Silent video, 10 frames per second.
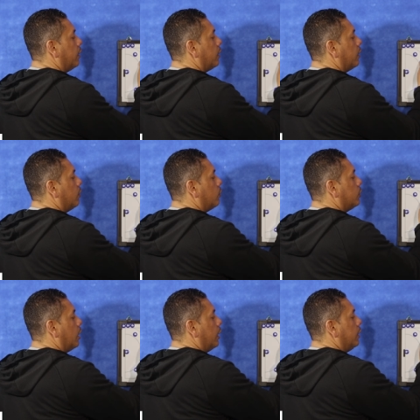هنا كده
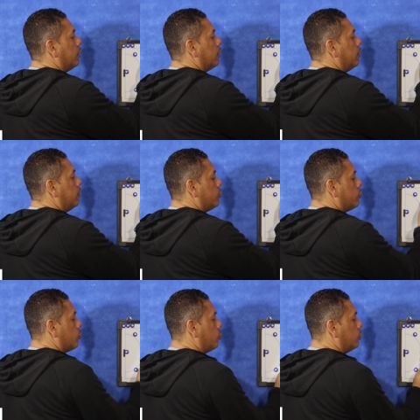وده علي كده
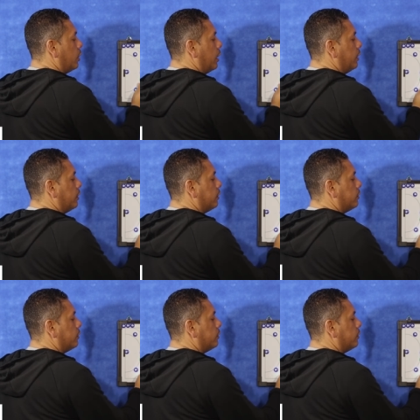وده علي كده